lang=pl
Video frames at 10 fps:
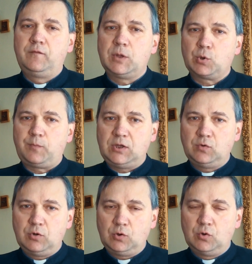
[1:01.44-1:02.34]
Uwierzył
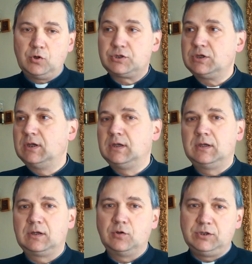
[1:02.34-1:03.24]
Panu Bogu, choć
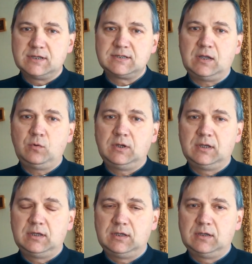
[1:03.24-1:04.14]
go nie znał,
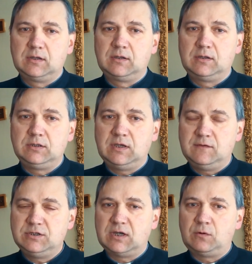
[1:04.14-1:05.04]
nie
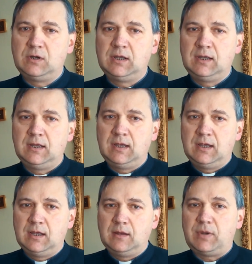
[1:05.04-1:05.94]
widział.
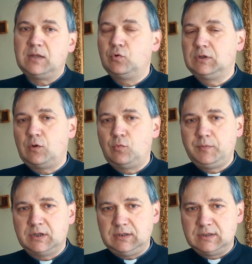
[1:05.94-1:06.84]
Pan Bóg dał mu
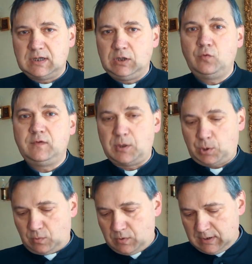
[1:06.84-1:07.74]
obietnicę i
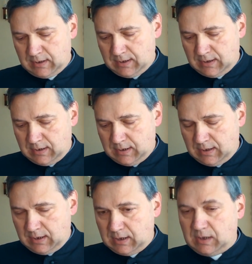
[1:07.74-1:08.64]
uwierzył.
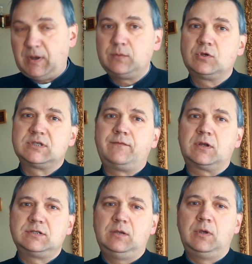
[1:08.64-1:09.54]
I Pan Bóg
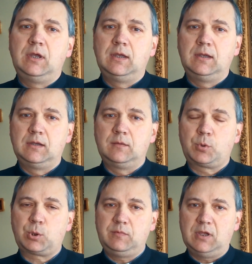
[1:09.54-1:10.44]
zawarł z nim
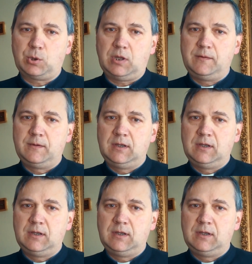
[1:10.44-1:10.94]
przymierze